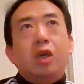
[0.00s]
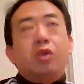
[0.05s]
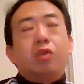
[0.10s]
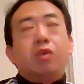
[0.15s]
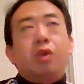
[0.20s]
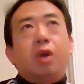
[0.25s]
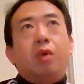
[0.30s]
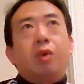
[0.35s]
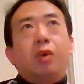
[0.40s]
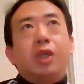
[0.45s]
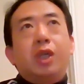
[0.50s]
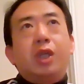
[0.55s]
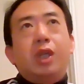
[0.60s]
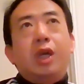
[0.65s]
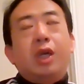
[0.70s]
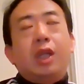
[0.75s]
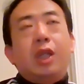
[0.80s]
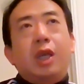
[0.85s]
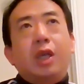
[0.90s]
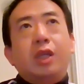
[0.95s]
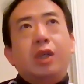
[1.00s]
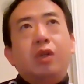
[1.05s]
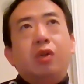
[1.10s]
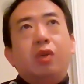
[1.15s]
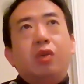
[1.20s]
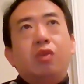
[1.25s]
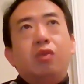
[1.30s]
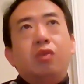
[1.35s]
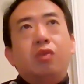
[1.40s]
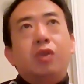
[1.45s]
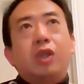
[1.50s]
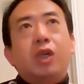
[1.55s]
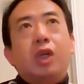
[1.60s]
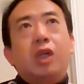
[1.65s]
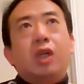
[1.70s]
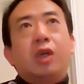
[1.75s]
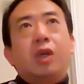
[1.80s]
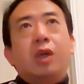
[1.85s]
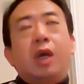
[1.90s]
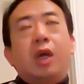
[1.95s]
所以，我今天给大家就总
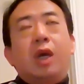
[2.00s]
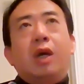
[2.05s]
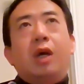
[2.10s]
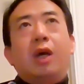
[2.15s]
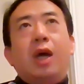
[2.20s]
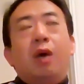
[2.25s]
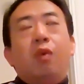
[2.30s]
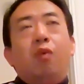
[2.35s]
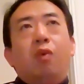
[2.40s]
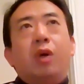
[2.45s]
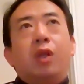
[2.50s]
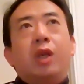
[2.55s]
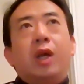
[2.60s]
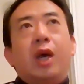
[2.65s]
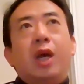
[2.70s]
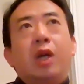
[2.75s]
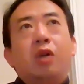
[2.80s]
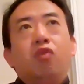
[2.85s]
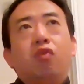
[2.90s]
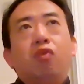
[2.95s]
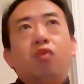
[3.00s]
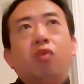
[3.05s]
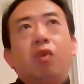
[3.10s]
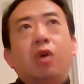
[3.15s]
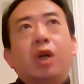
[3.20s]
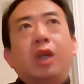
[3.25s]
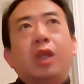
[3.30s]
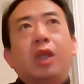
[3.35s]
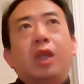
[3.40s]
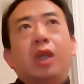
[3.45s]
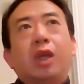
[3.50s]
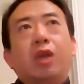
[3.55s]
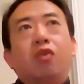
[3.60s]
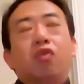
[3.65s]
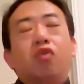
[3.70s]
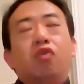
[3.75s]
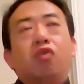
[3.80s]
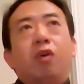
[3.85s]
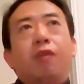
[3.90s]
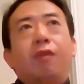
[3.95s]
结着，按按我的，按中国人的一
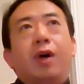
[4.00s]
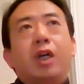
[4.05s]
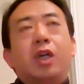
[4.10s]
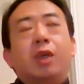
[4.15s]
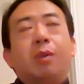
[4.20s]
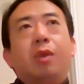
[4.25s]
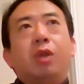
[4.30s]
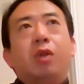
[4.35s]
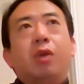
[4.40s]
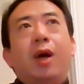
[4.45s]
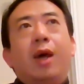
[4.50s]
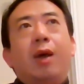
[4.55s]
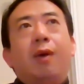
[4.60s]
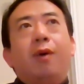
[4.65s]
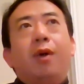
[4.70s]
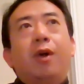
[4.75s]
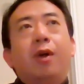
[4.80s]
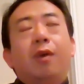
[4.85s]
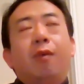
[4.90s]
种说法，什么都按